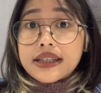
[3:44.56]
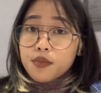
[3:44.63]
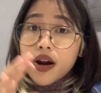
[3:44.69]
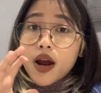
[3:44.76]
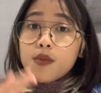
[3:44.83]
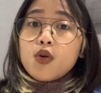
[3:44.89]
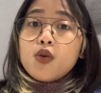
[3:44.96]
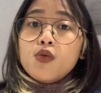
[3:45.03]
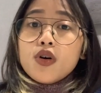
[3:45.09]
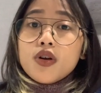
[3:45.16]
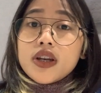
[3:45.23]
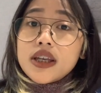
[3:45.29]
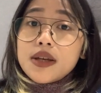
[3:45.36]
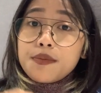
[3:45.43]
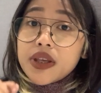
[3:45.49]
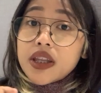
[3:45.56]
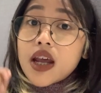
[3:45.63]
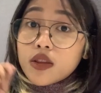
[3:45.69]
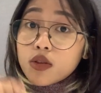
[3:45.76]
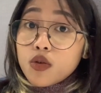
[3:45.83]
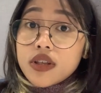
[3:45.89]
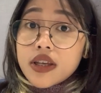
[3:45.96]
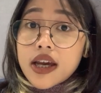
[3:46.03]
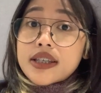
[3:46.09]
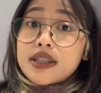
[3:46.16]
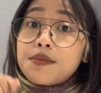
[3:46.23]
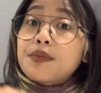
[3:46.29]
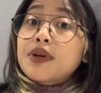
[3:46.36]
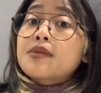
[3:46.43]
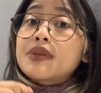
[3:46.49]
Prabowo di pidatonya
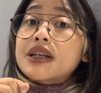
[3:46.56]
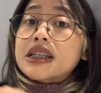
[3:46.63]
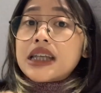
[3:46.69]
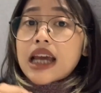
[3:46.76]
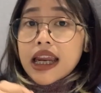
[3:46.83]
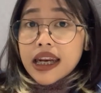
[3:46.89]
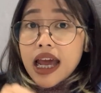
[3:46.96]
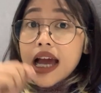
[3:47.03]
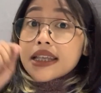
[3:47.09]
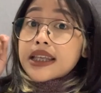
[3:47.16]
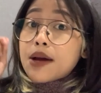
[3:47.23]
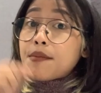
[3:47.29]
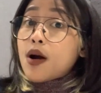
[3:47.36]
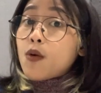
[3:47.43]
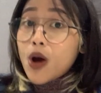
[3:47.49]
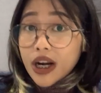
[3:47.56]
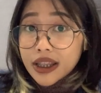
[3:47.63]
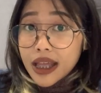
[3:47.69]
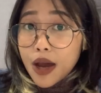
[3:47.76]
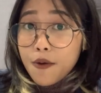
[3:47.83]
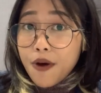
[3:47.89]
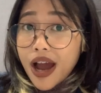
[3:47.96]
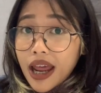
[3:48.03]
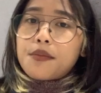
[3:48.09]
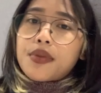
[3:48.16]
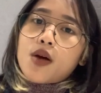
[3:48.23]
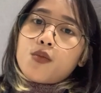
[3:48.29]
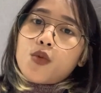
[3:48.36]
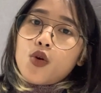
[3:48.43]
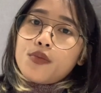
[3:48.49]
sempat bercanda sama wartawan.
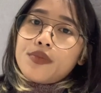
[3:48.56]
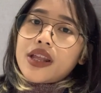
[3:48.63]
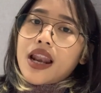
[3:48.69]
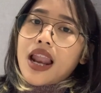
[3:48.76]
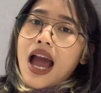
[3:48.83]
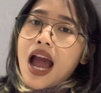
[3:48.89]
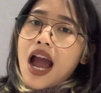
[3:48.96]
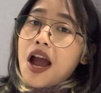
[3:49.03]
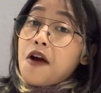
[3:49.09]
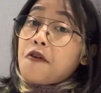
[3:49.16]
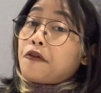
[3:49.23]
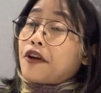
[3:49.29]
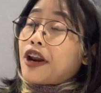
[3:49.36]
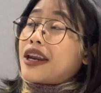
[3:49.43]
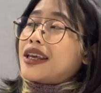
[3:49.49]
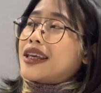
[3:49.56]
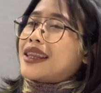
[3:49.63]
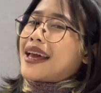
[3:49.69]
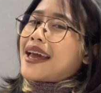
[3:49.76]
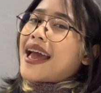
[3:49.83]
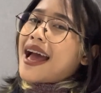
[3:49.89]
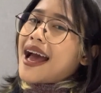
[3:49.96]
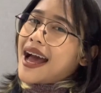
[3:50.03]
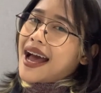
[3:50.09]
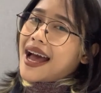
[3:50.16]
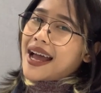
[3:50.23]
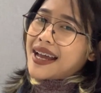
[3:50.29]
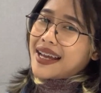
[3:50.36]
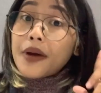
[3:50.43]
Prabowo bilang, "Friend kita ya."